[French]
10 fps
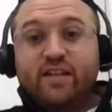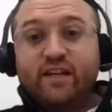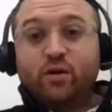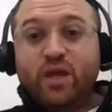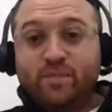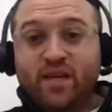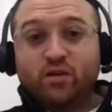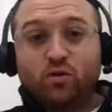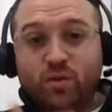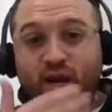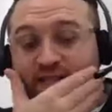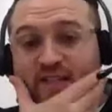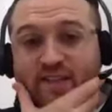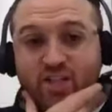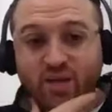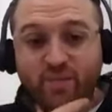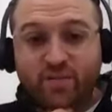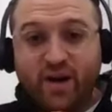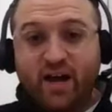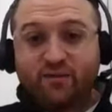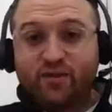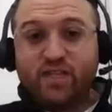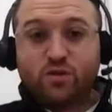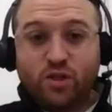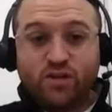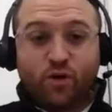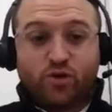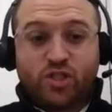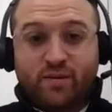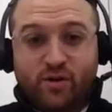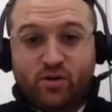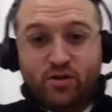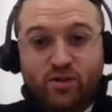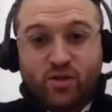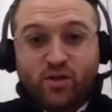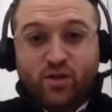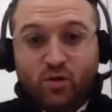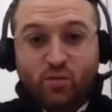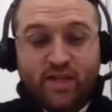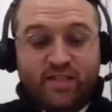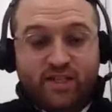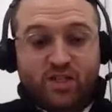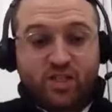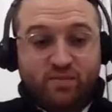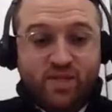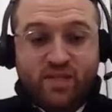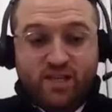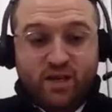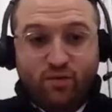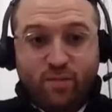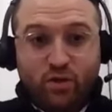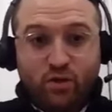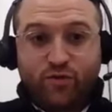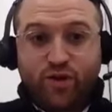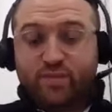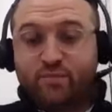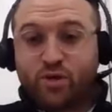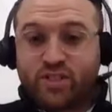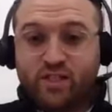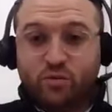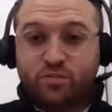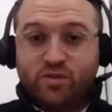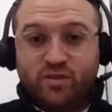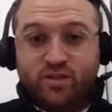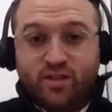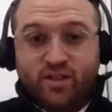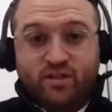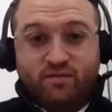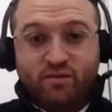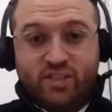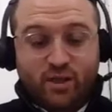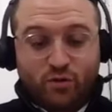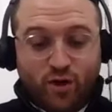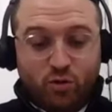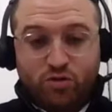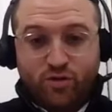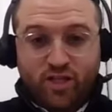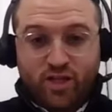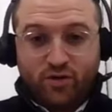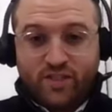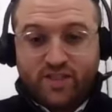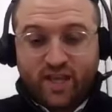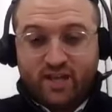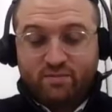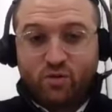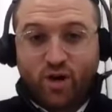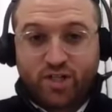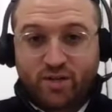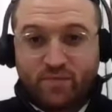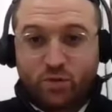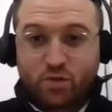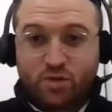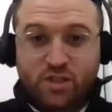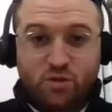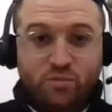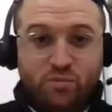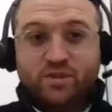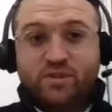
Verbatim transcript: Et on a bientôt, Be'ezrat Hashem Itbarar, fini ce livre entièrement. Bezrat ben, on va bientôt faire un beau sioum. Vous allez devoir tous venir en Israël, Baruch Hashem, pour ce sioum.